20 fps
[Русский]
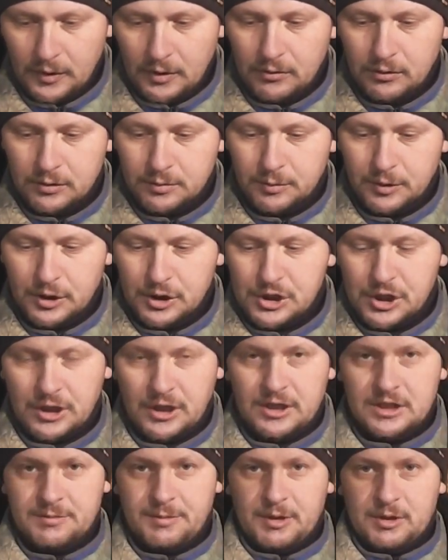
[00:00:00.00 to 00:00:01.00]
Вот, малыши,
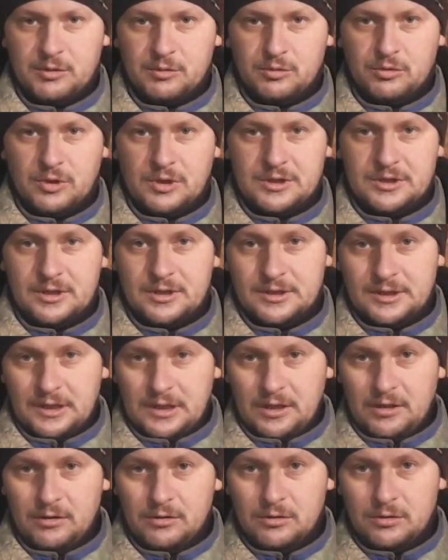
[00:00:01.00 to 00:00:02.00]
конечно, потом туда
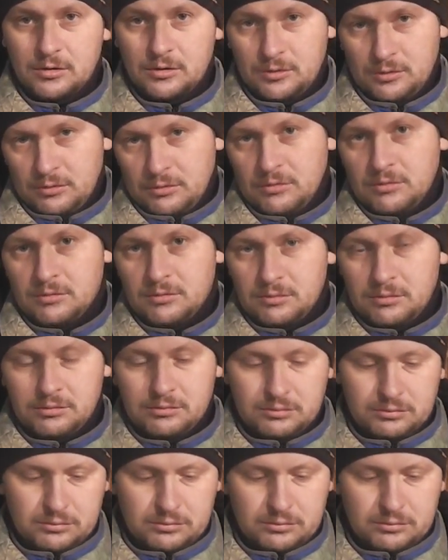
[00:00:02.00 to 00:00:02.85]
залезают, но